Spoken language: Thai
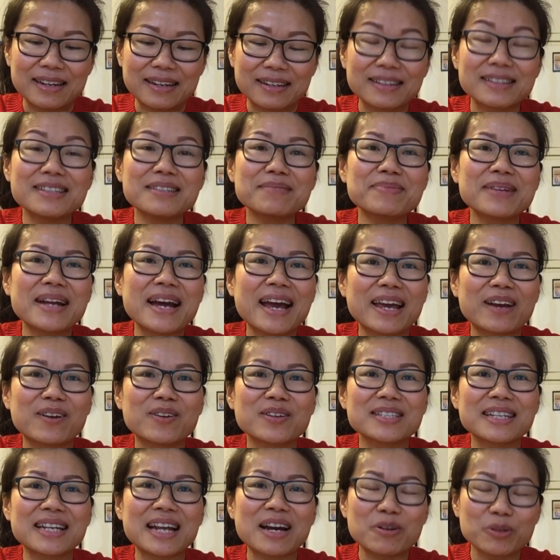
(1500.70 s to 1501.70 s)
คืบหน้า
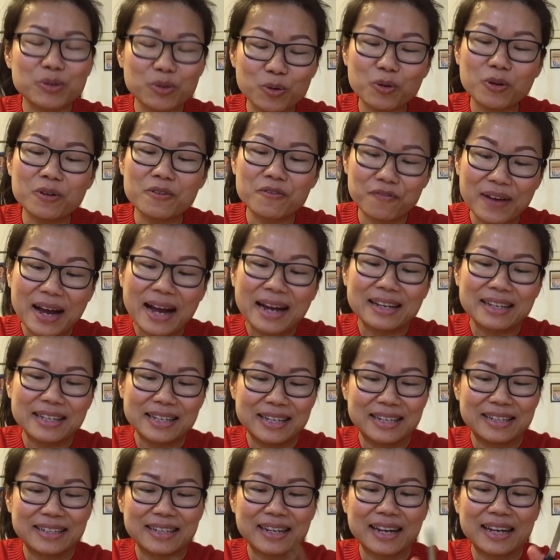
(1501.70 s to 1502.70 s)
ก็จะเล่าให้ทุกคนฟัง
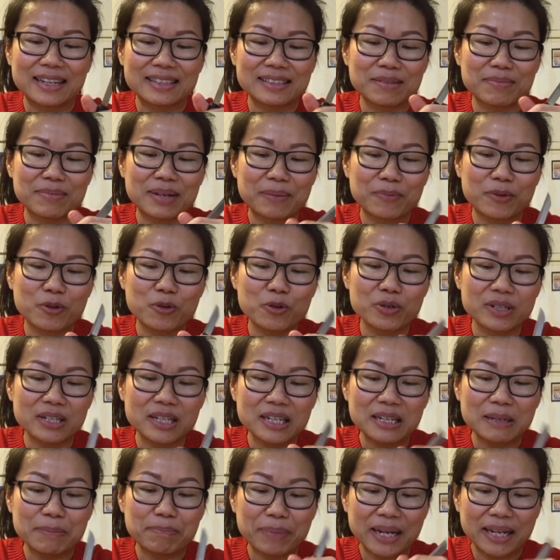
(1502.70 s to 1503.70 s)
อีกนะคะสำหรับคน
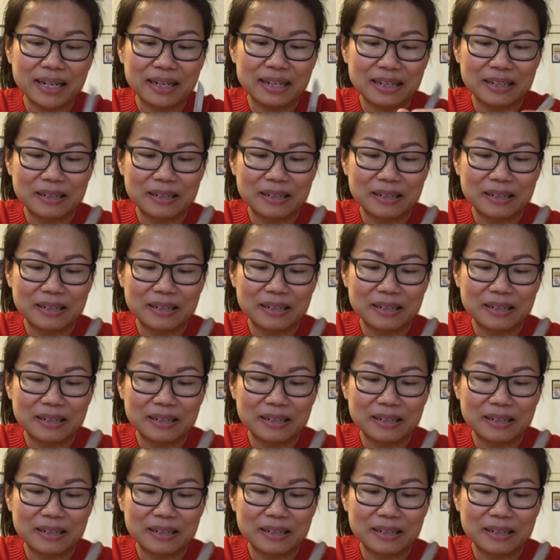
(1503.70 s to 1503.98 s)
ที่เป็น